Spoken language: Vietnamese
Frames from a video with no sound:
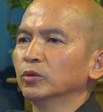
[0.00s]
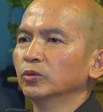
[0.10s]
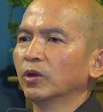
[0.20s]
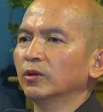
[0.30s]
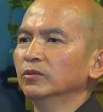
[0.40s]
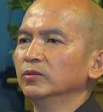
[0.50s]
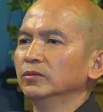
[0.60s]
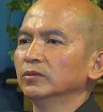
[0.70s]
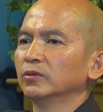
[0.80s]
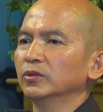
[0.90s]
cụ tổ
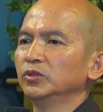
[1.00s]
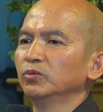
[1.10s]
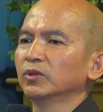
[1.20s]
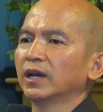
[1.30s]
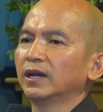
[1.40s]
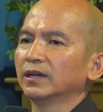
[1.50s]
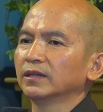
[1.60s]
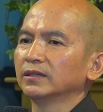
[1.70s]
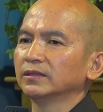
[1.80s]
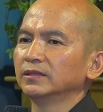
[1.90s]
của chúng
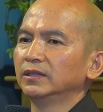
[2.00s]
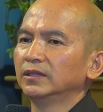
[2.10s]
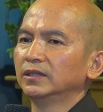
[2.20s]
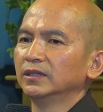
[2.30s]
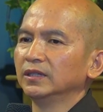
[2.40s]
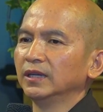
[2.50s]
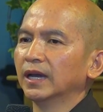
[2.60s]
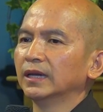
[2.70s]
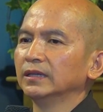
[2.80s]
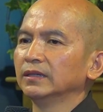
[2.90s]
ta
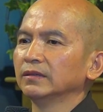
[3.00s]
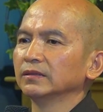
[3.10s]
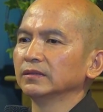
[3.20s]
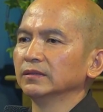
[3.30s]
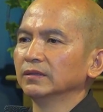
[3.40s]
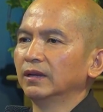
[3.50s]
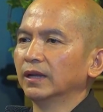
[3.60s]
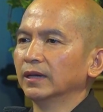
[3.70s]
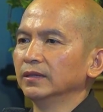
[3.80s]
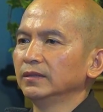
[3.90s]
ngài
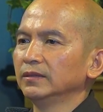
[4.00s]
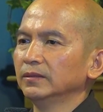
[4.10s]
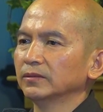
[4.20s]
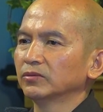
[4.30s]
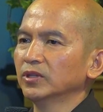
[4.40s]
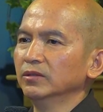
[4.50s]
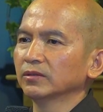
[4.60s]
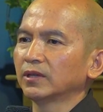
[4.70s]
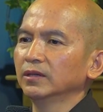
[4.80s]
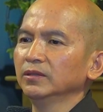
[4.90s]
lại tinh
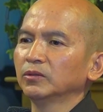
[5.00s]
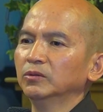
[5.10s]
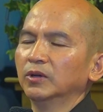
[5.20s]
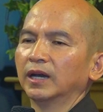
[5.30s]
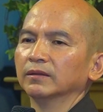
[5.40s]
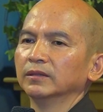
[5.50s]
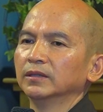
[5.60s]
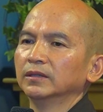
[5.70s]
tấn tu hành,